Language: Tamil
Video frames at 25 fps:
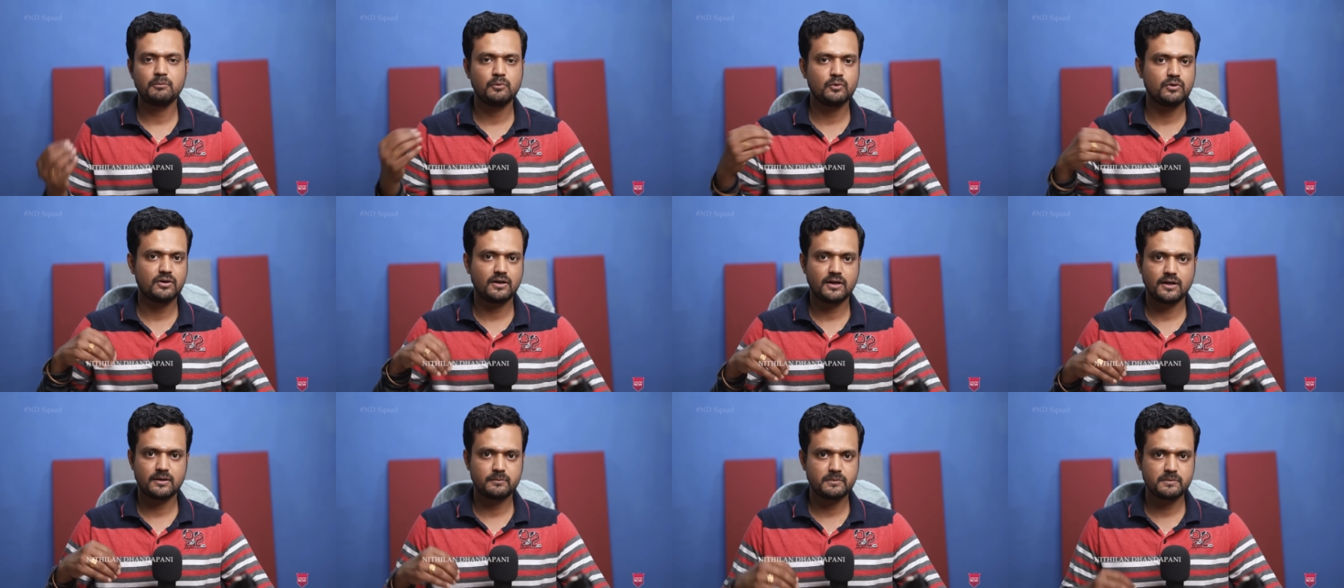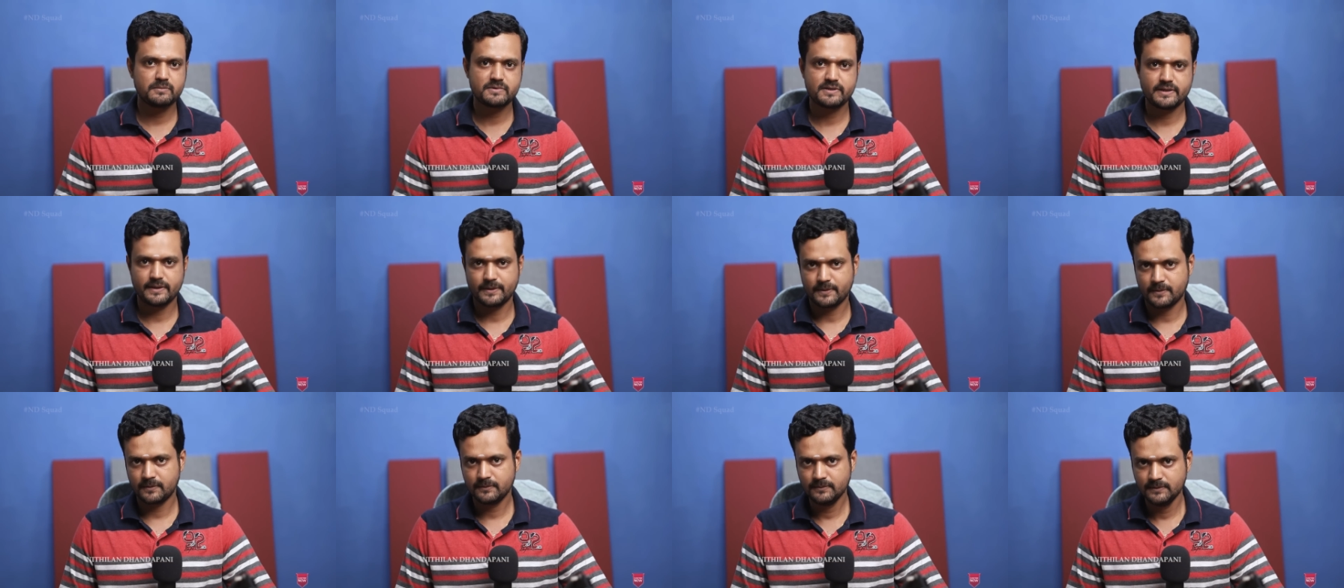நம்ம ஒரு
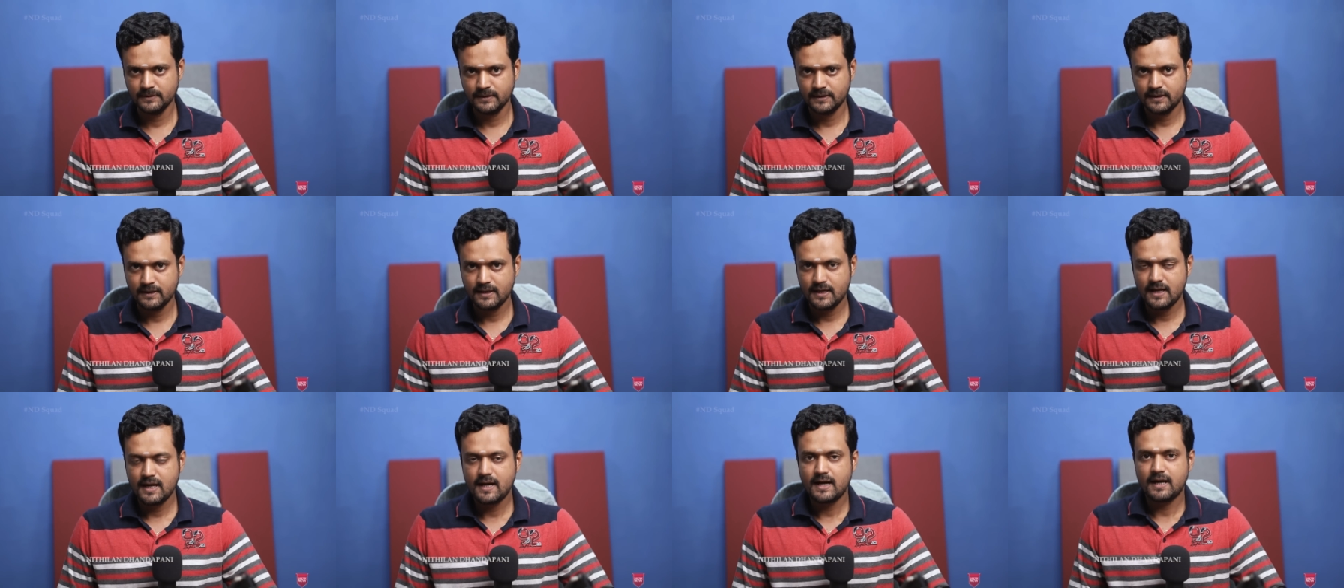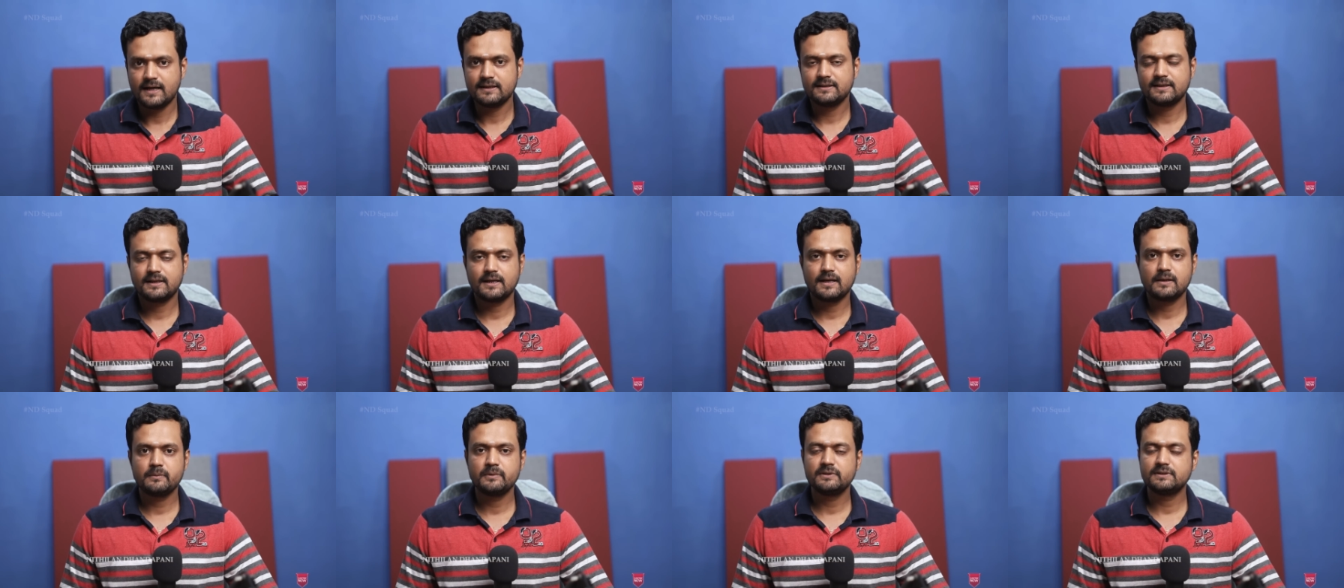கர்மம் செய்கிறோம்
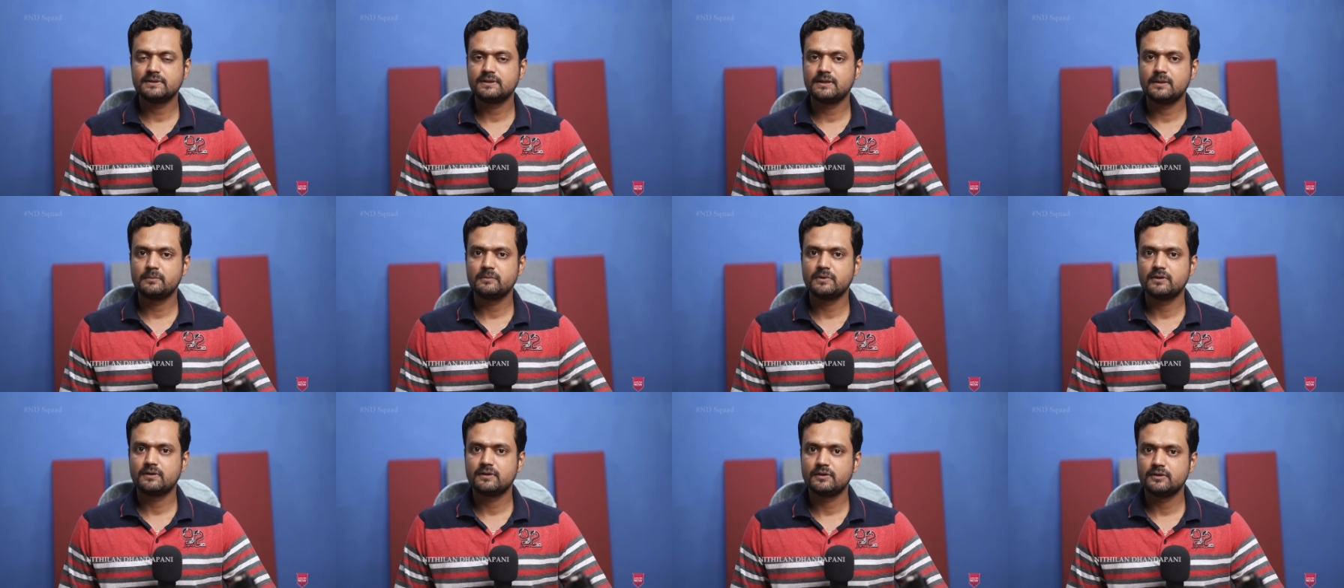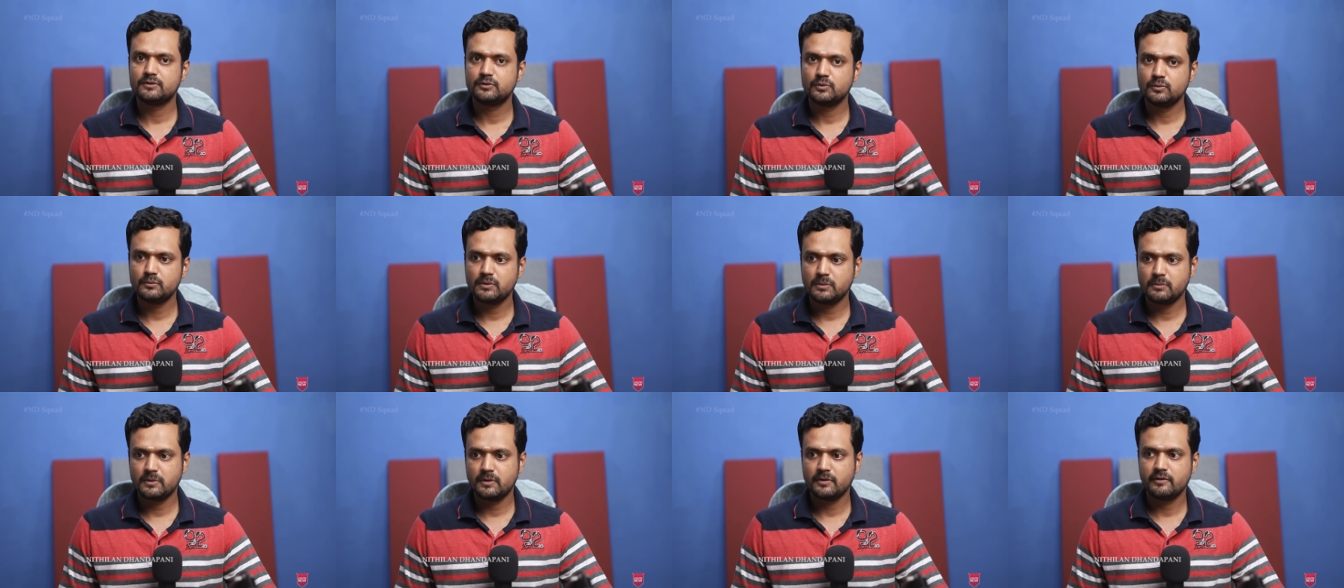அந்த கர்மத்துக்கு நம்மளுக்கு
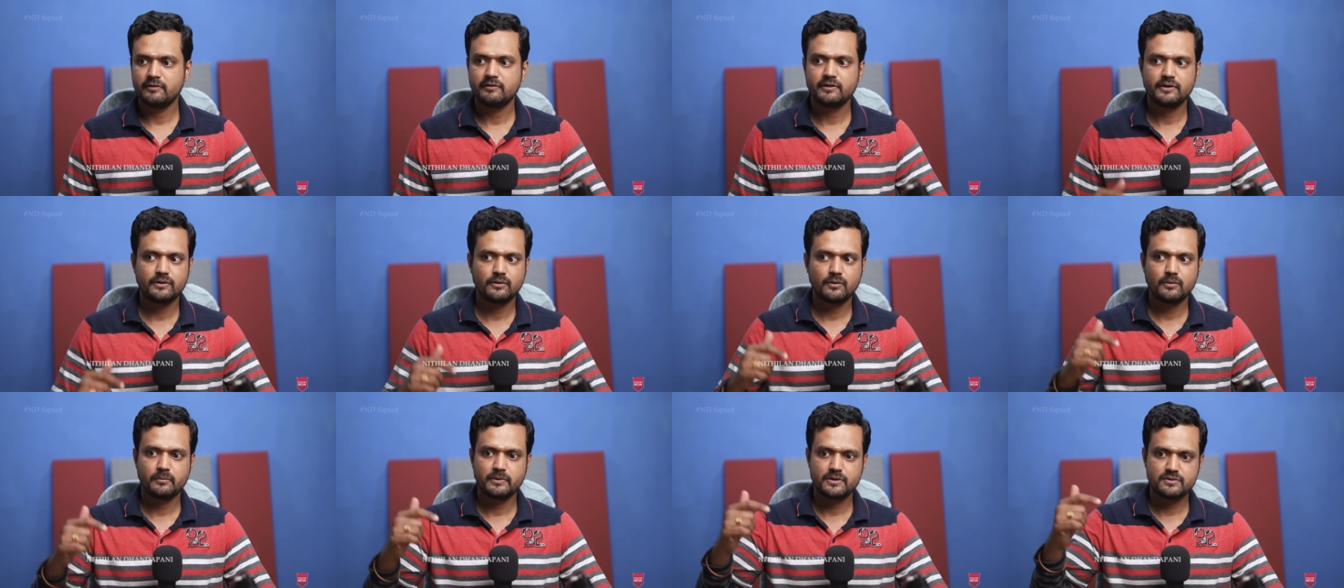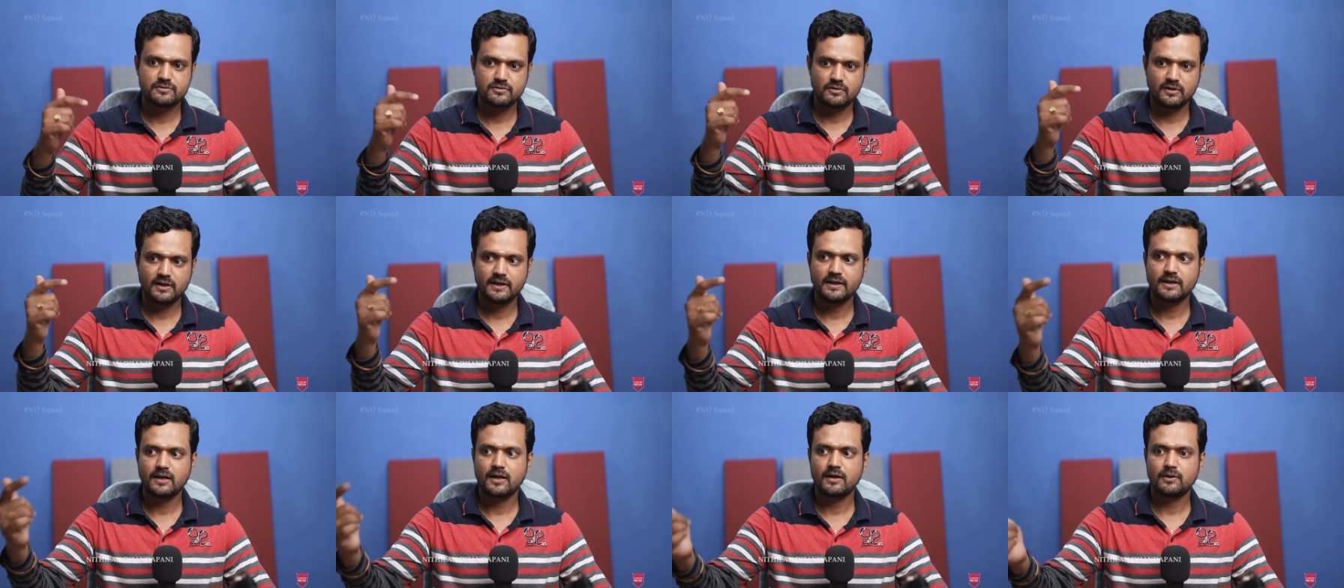துன்பம் அனுபவிக்கிறோம் அப்படின்னு
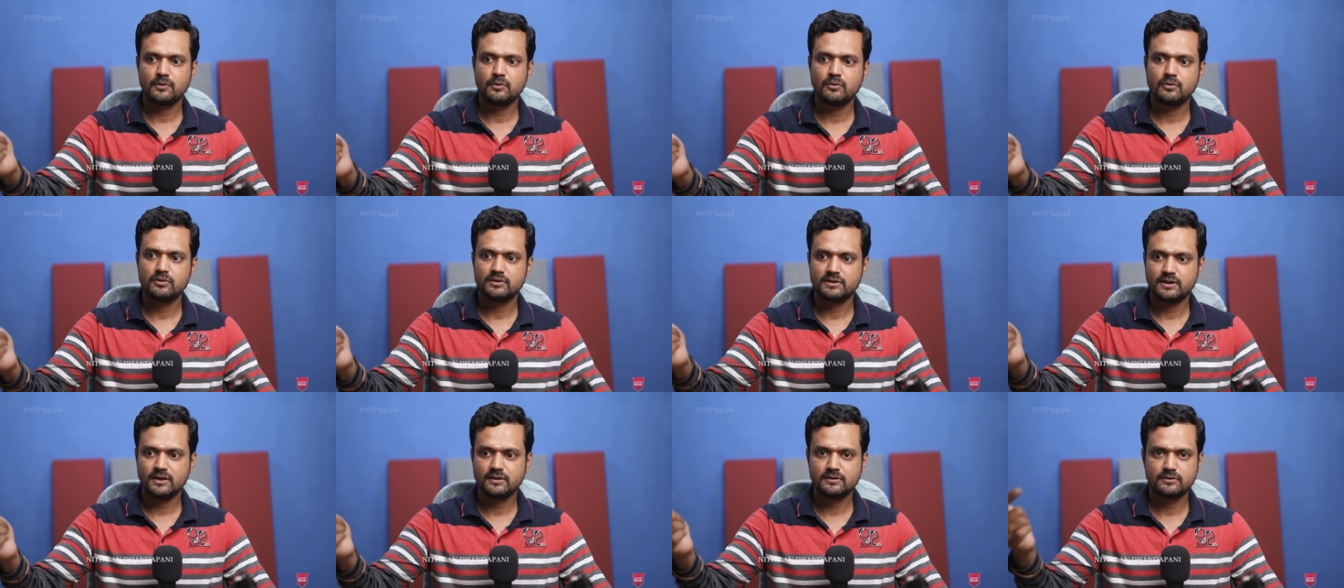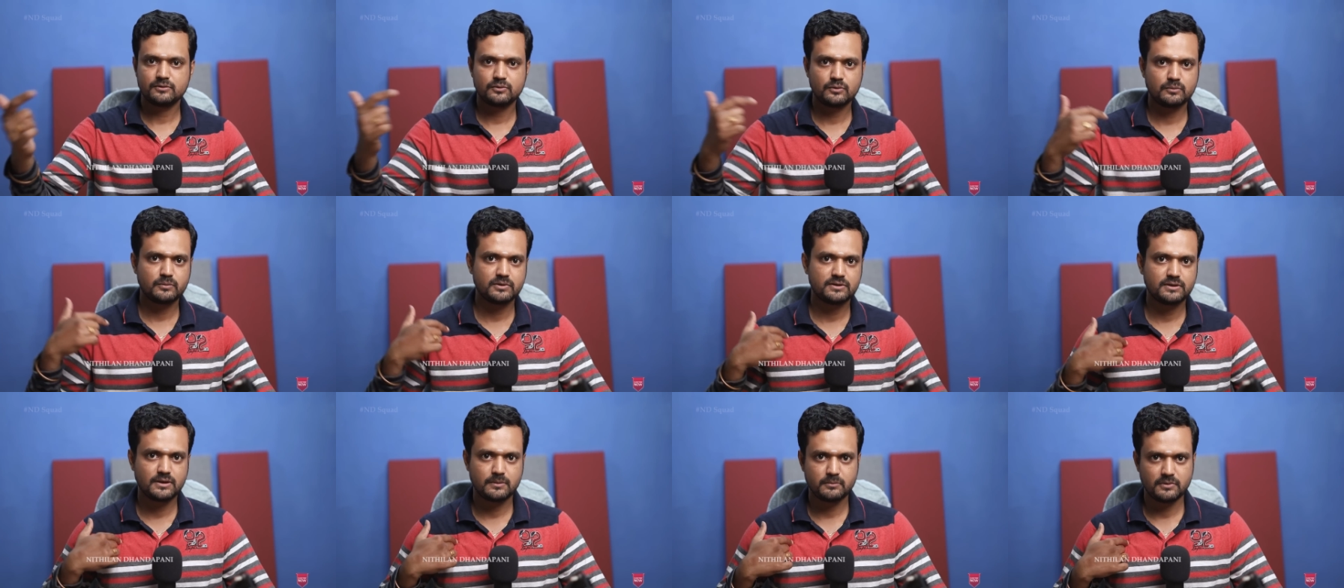சொன்னால் யாரோ ஒருத்தன் அந்த
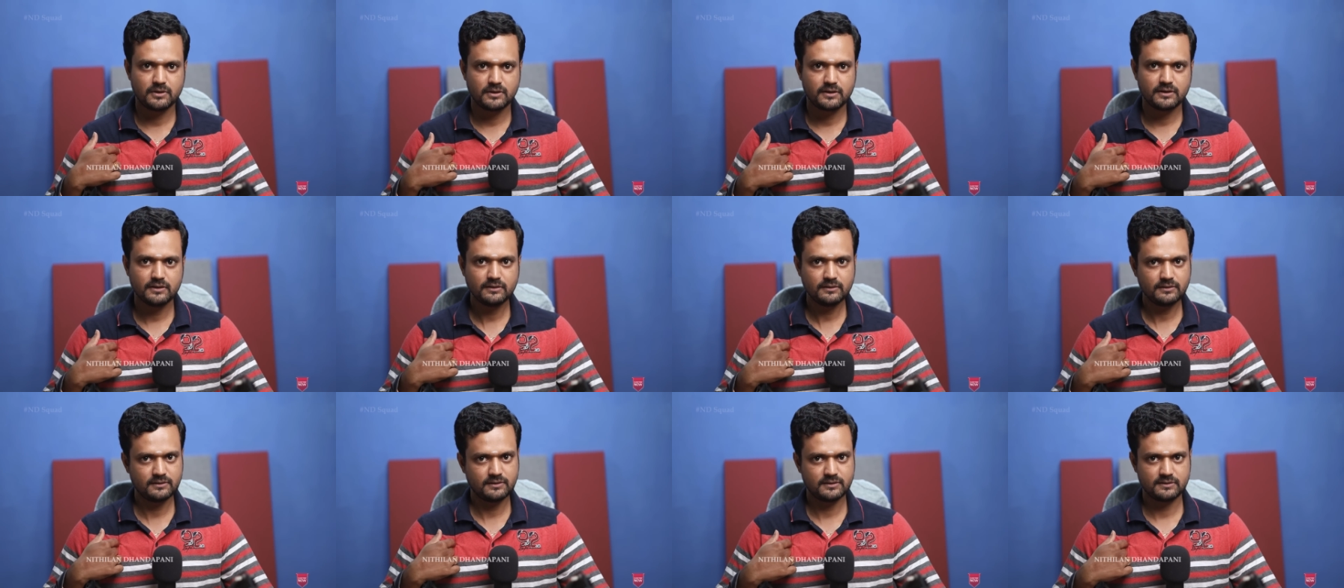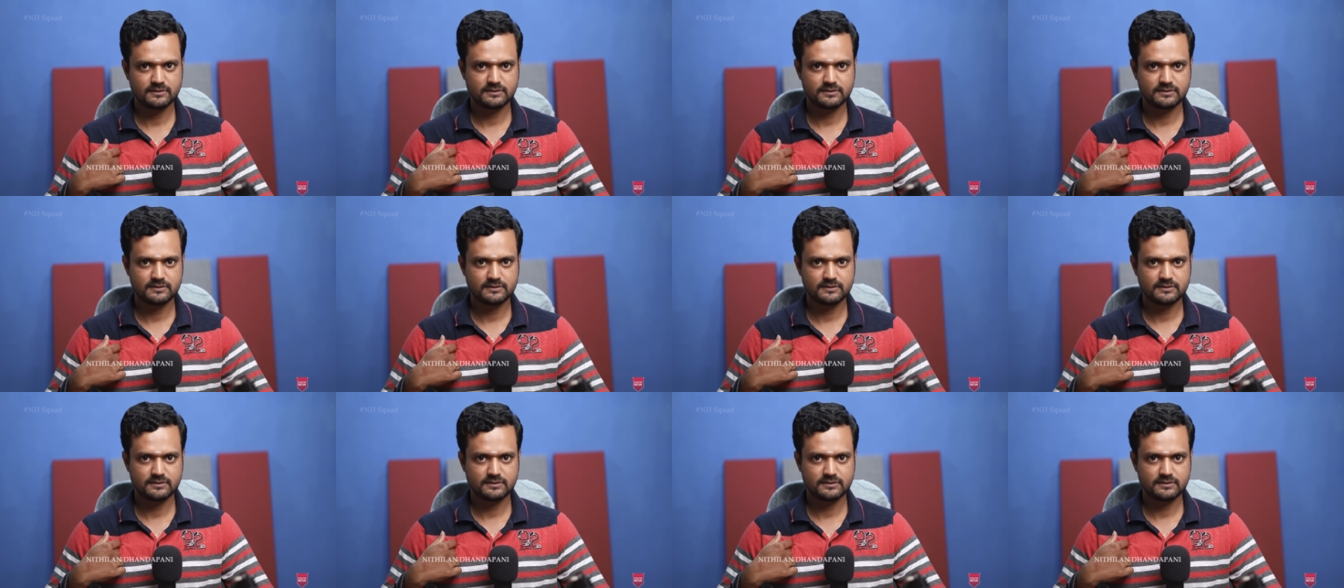துன்பத்தை நம்மளுக்கு